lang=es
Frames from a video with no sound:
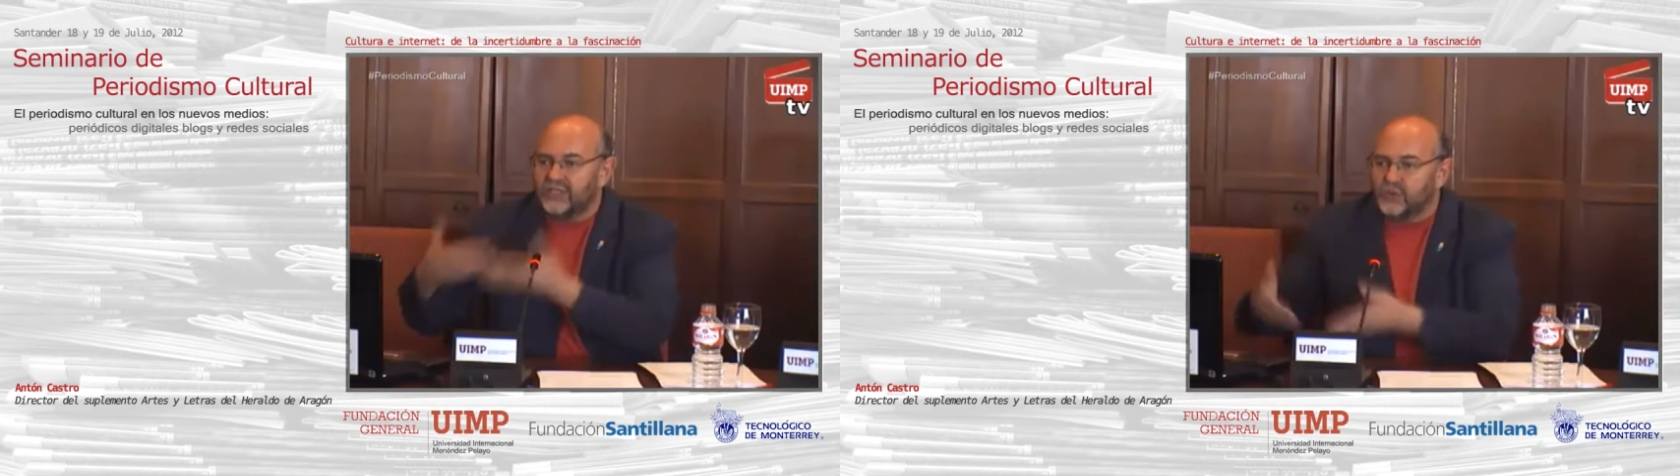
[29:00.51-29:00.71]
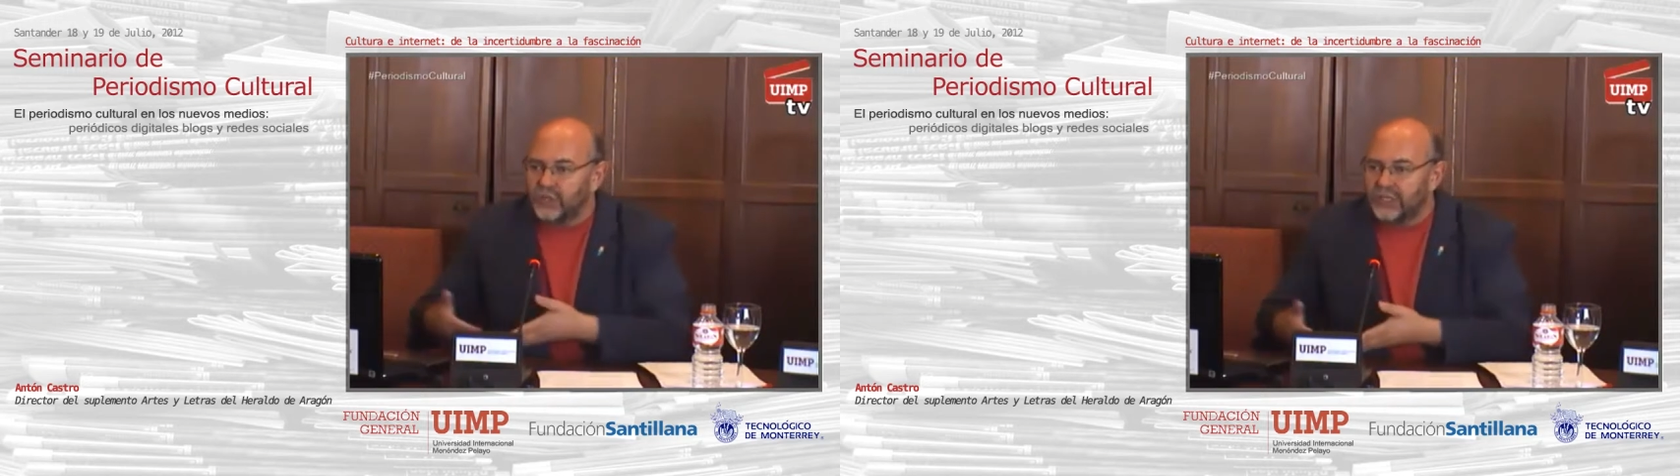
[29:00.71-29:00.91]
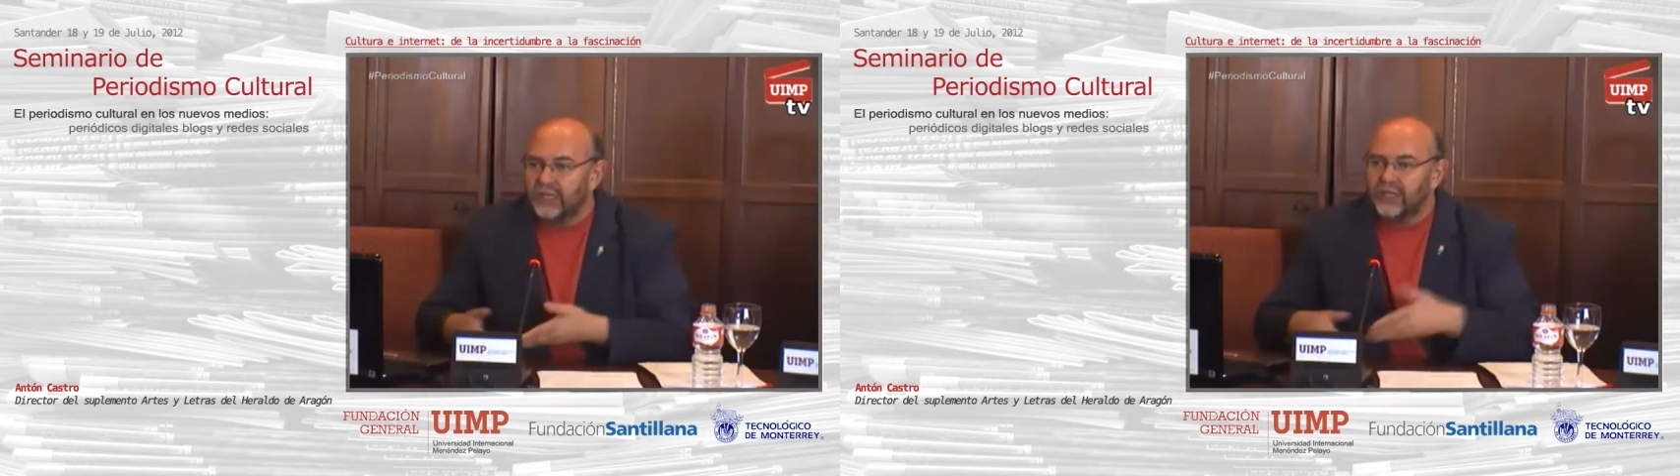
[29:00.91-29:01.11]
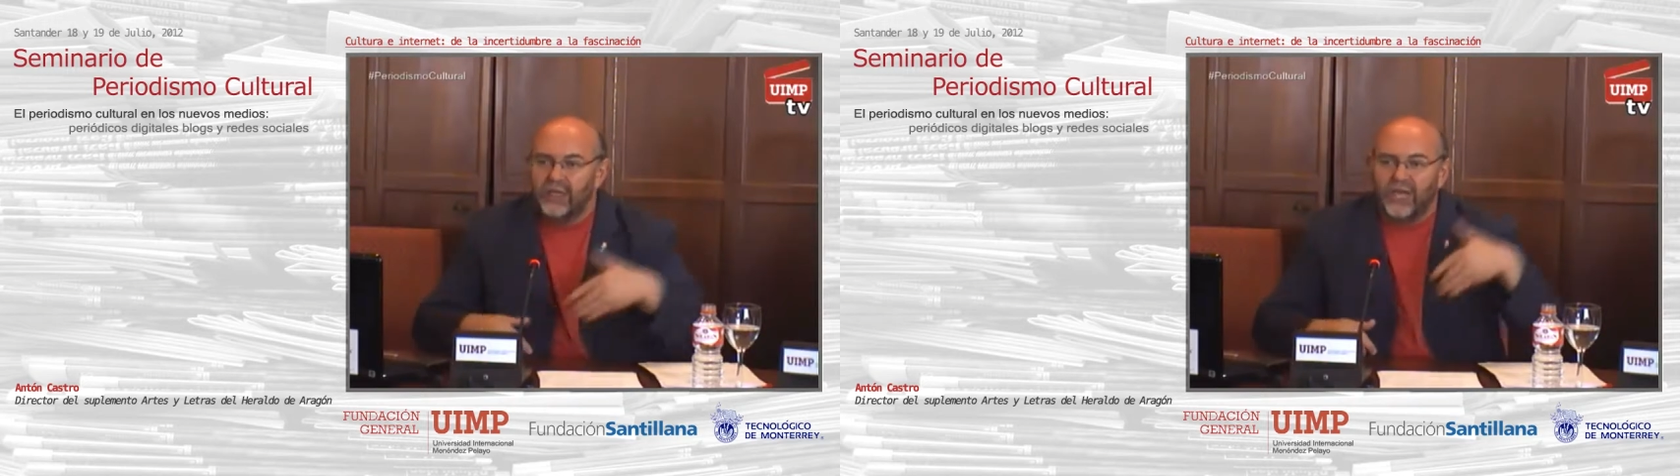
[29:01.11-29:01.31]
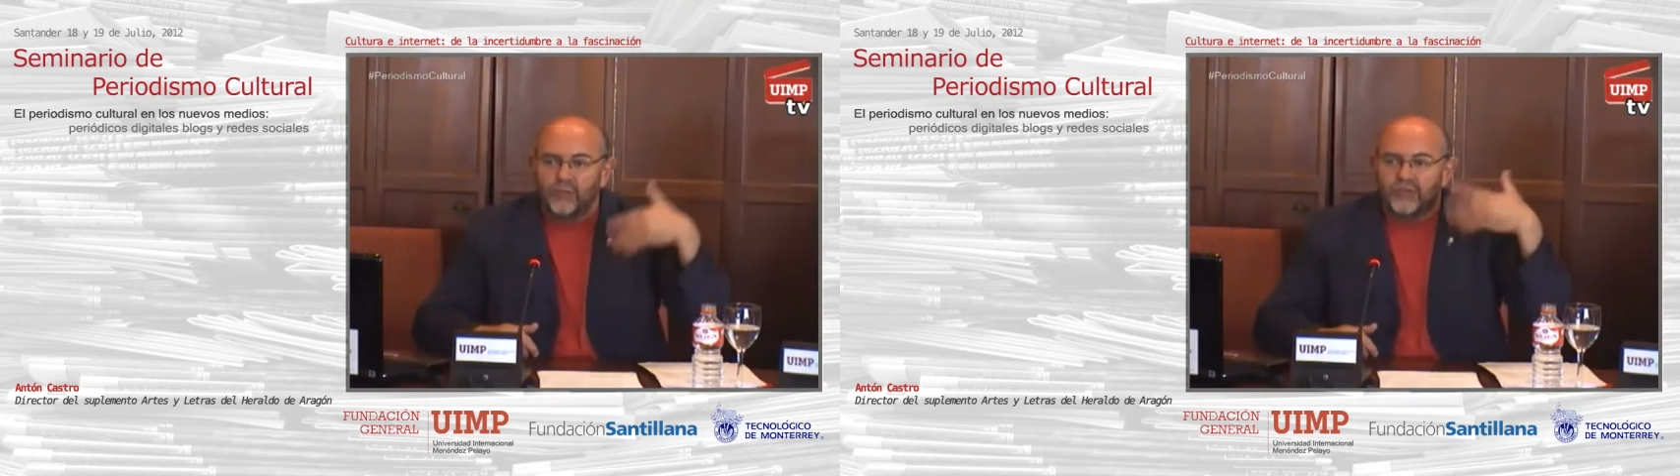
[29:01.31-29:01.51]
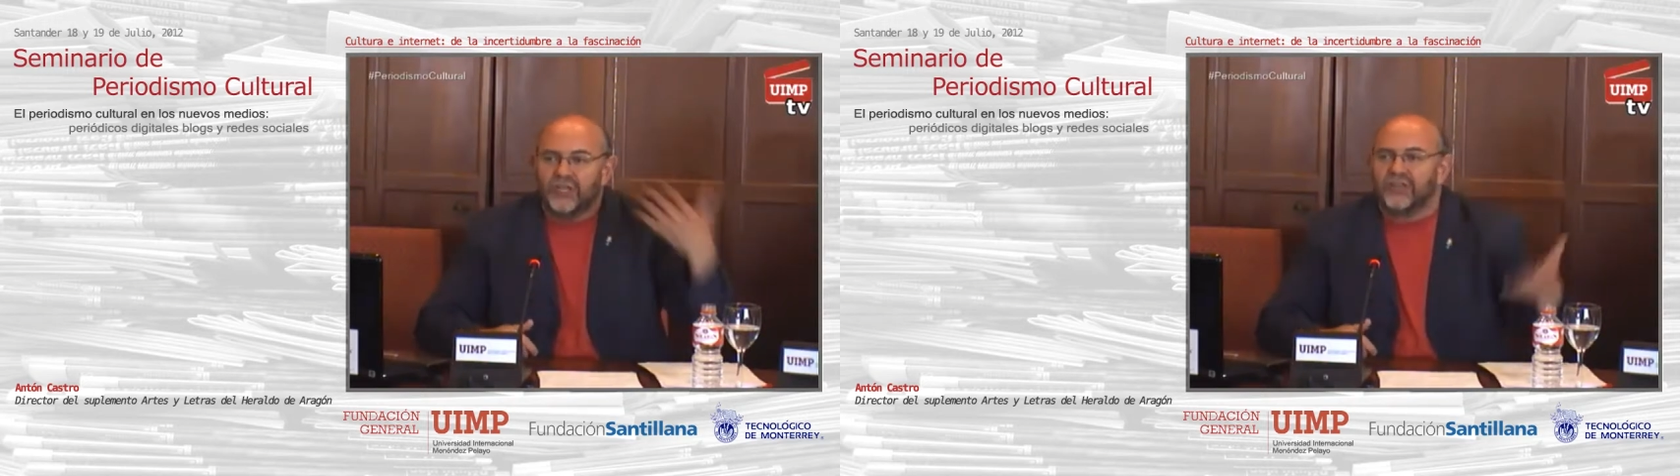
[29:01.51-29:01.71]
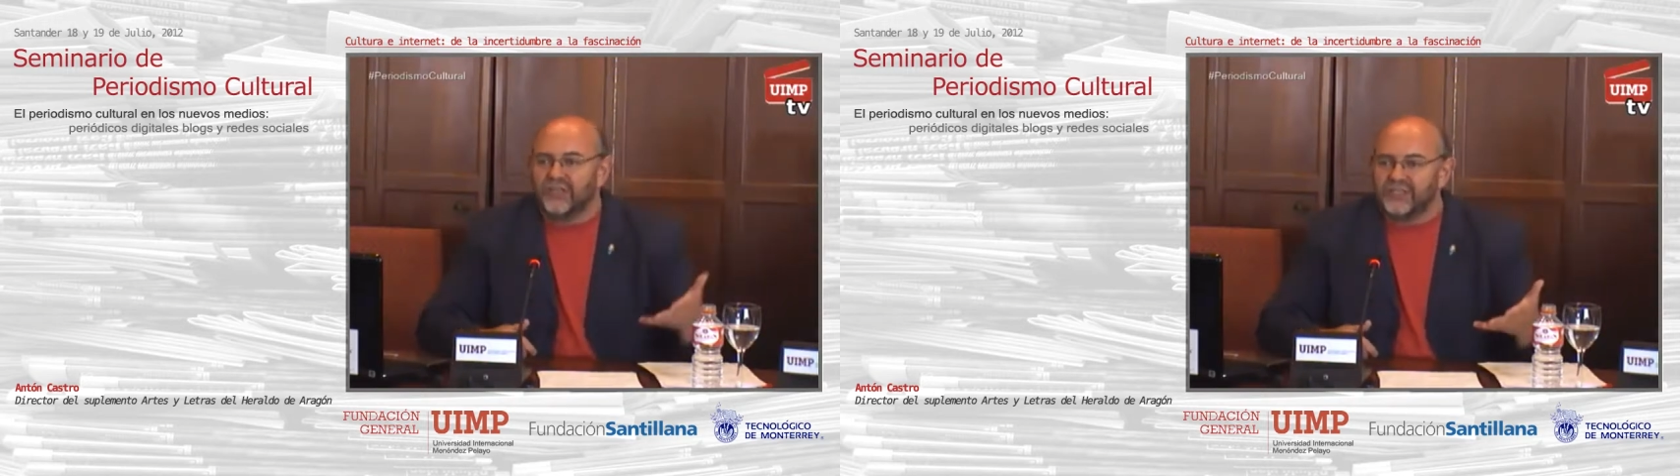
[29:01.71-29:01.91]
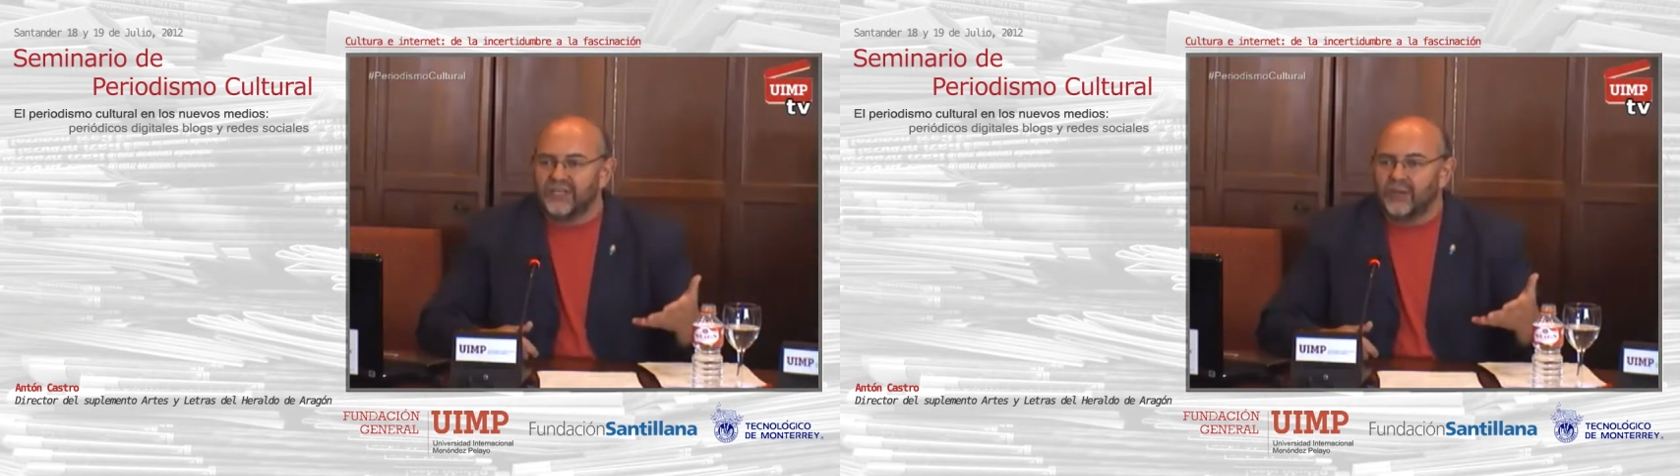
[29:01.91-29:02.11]
que sueña, hay mucha
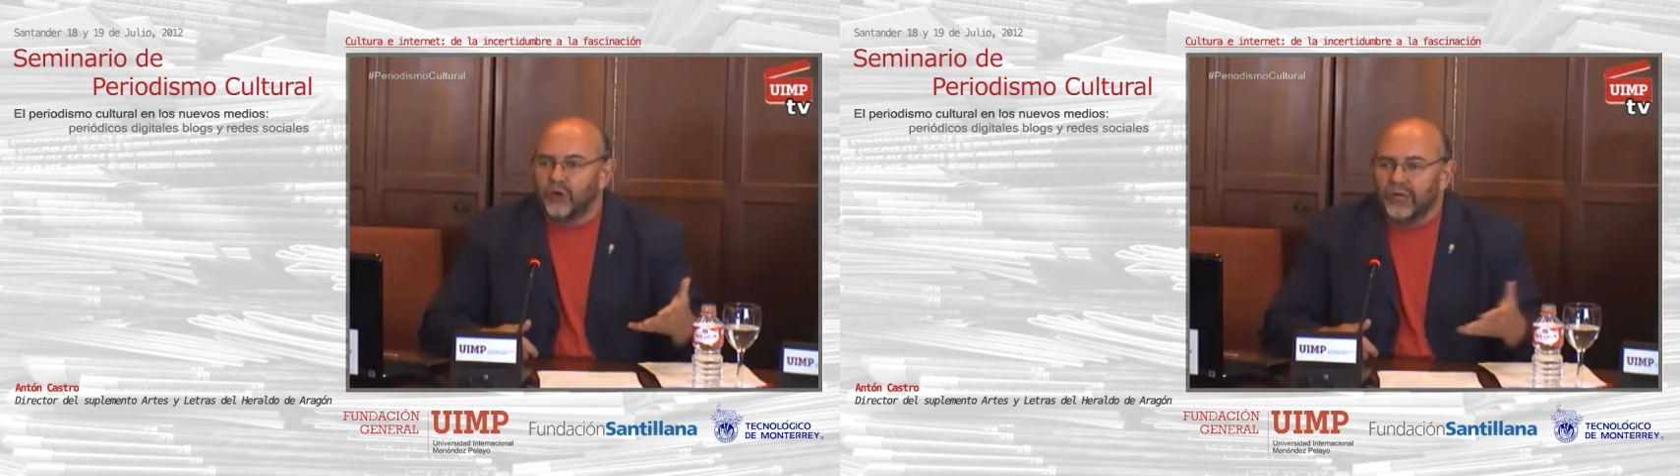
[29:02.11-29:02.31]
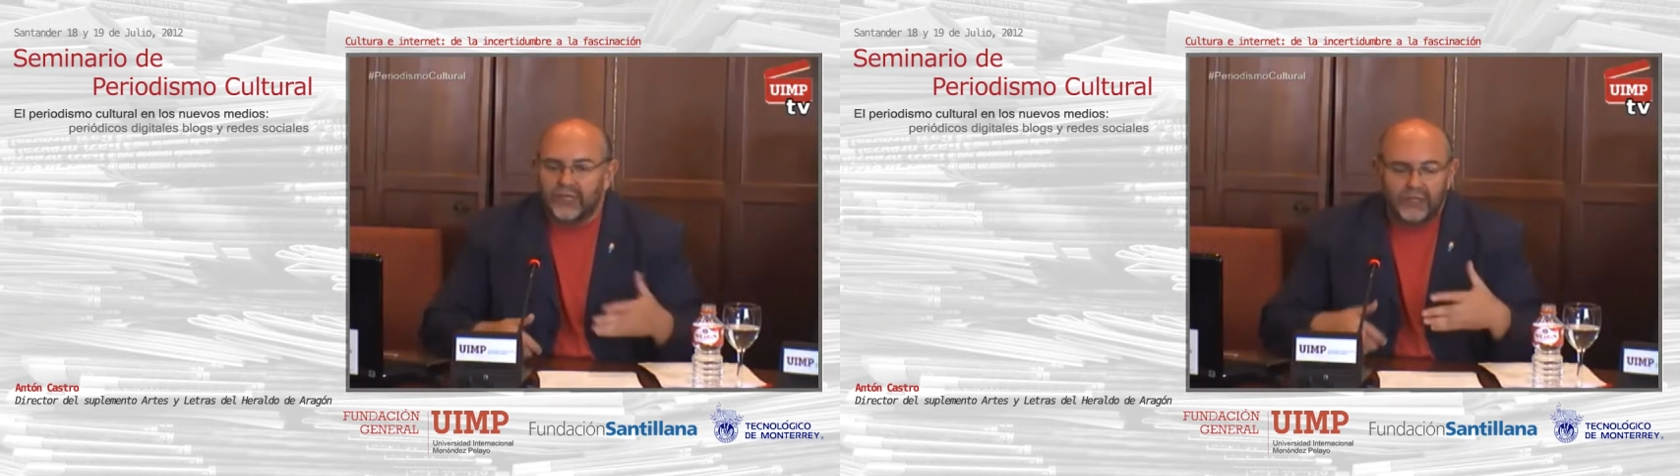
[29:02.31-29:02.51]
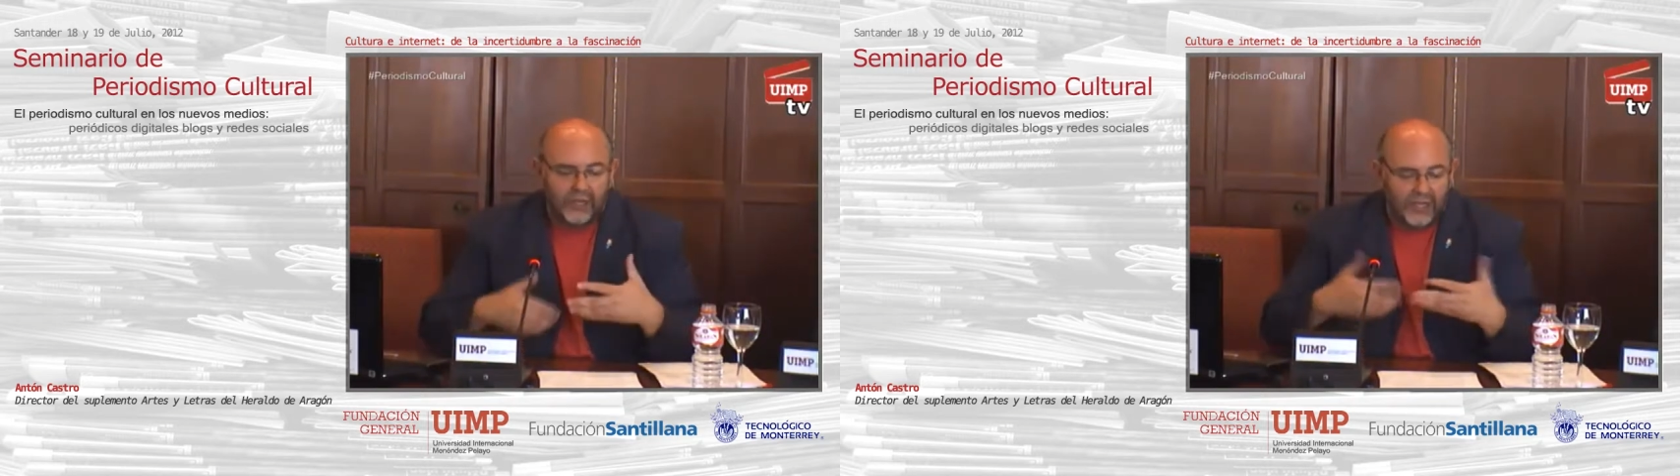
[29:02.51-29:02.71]
gente que se enamora,